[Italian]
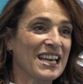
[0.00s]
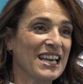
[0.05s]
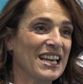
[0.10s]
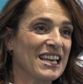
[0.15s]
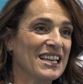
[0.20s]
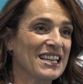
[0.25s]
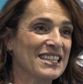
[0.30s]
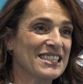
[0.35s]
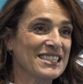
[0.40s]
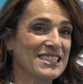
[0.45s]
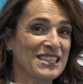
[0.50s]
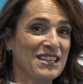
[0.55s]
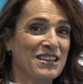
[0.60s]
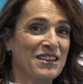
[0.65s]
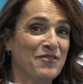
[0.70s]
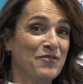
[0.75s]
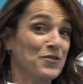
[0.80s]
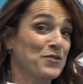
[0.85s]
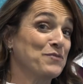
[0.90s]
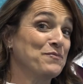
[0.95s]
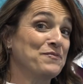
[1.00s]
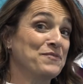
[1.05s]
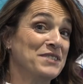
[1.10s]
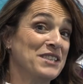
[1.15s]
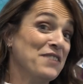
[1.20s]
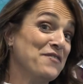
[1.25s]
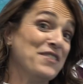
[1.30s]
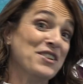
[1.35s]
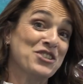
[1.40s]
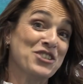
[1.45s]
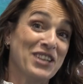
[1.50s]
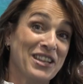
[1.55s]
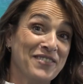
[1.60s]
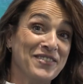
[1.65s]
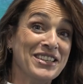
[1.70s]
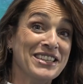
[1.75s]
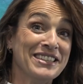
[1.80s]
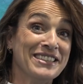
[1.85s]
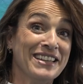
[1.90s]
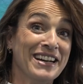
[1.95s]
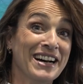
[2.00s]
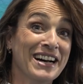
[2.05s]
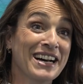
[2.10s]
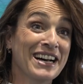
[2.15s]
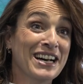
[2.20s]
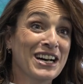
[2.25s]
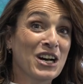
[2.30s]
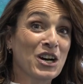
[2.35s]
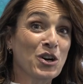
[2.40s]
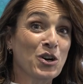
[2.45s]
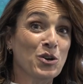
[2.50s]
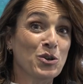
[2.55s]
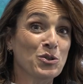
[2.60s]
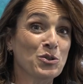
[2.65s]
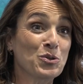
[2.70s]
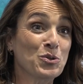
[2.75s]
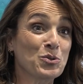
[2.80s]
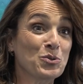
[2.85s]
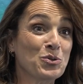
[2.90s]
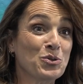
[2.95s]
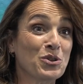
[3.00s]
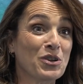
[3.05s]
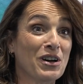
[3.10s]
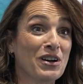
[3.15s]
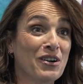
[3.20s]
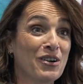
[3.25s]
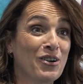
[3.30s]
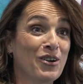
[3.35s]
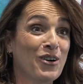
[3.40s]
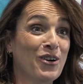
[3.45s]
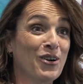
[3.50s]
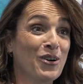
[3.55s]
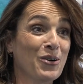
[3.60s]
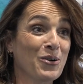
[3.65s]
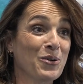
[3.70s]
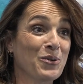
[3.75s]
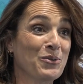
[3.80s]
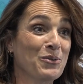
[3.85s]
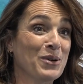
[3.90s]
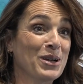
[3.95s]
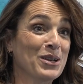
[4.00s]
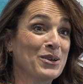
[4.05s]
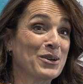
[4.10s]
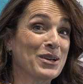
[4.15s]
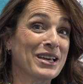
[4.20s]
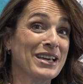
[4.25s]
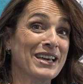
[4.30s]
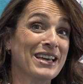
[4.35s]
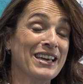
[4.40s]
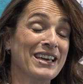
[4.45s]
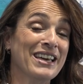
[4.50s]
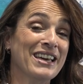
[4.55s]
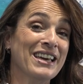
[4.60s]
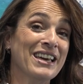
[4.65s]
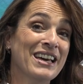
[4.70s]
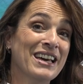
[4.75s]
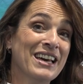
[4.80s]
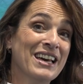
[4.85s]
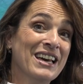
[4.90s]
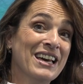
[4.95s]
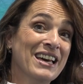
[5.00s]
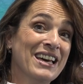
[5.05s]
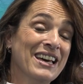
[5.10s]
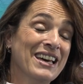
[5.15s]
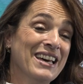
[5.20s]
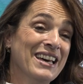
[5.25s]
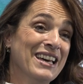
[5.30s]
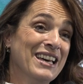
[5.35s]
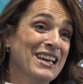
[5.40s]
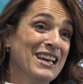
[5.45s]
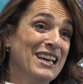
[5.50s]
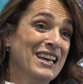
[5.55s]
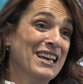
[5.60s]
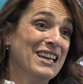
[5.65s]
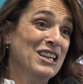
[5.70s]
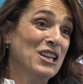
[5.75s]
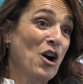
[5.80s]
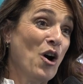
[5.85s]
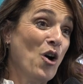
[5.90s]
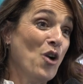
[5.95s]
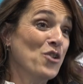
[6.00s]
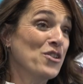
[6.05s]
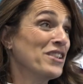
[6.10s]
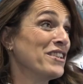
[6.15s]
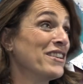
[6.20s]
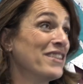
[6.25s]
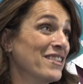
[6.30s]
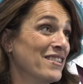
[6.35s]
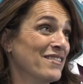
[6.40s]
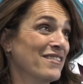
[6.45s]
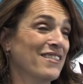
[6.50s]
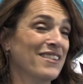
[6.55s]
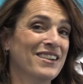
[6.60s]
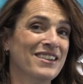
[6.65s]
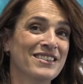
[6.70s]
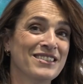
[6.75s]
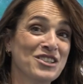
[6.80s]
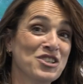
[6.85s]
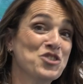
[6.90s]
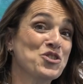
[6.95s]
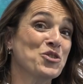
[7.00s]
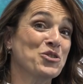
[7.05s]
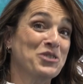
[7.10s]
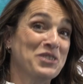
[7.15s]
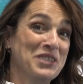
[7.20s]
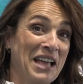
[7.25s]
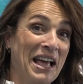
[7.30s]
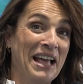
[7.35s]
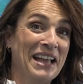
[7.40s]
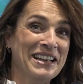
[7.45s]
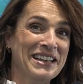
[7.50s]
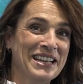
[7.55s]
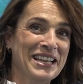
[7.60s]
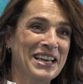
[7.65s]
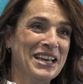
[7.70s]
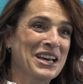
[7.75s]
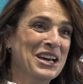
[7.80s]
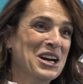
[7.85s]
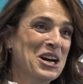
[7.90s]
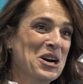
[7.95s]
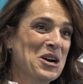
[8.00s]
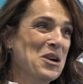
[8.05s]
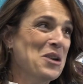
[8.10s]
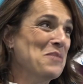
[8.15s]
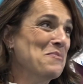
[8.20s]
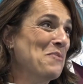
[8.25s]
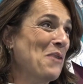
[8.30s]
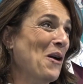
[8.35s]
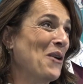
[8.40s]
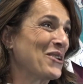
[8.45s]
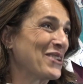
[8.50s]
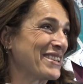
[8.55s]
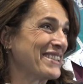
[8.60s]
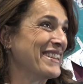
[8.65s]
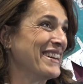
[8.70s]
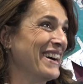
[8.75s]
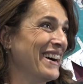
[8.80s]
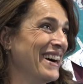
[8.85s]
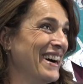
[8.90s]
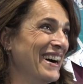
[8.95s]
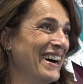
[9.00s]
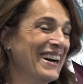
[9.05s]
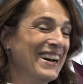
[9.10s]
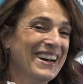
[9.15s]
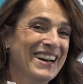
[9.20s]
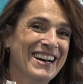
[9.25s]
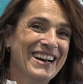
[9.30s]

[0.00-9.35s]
che si, aff si affaccia alla vita con tutto quello che eh, ogni eh, diciottenne eh, porta